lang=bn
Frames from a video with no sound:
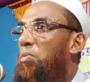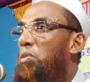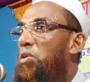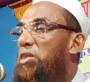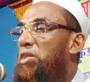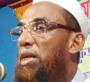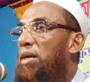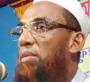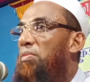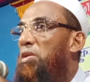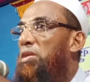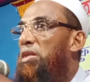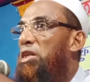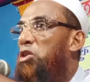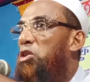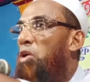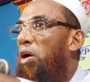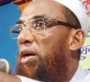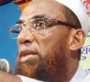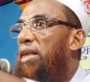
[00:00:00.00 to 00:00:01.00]
মোসের
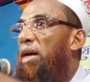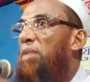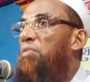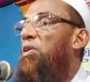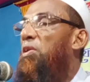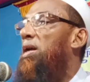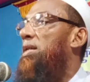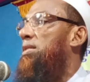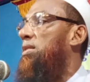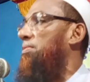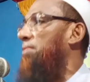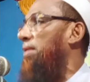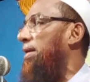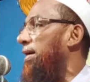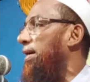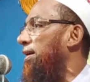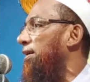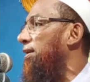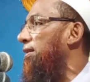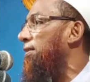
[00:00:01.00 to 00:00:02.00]
মধ্যে শয়তান ফলাতে
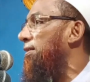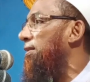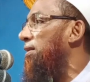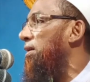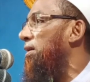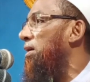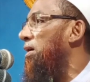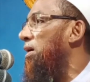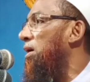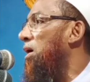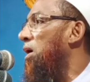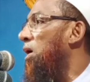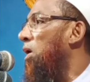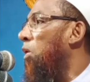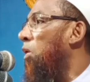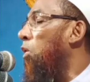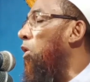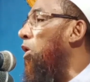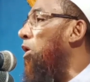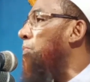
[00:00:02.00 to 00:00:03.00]
পারে
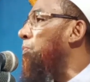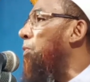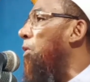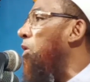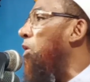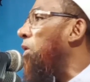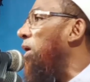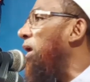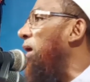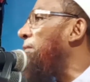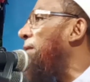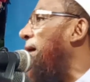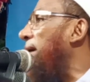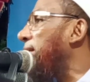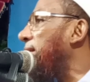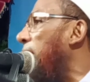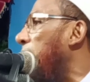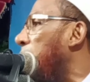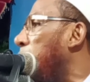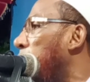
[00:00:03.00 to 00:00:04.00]
ওর বগলে
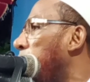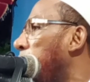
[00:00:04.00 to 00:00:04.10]
ভাটার